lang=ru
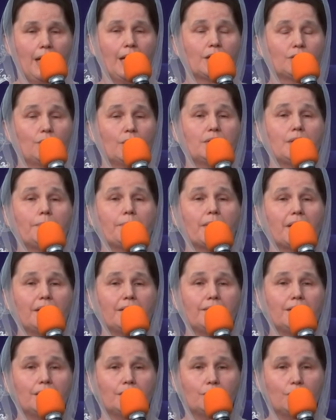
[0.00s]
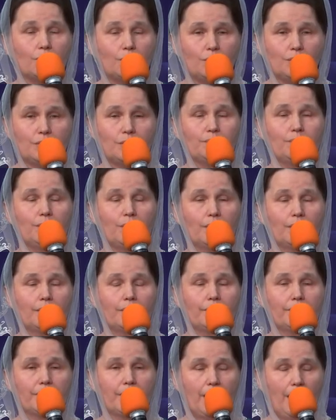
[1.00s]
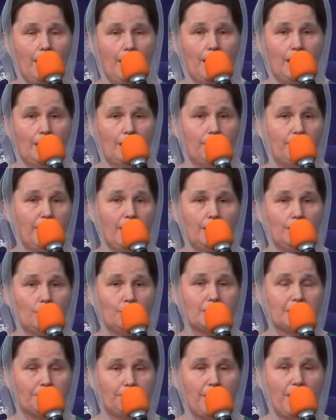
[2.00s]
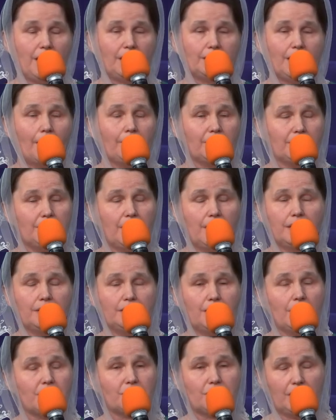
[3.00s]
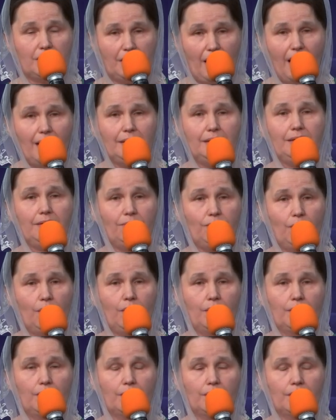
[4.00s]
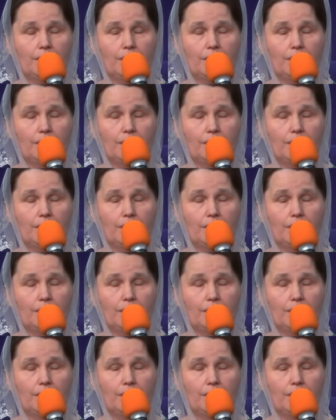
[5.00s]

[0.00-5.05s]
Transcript: Кто-то проявил дружбу, имел успех там, где не ожидал его,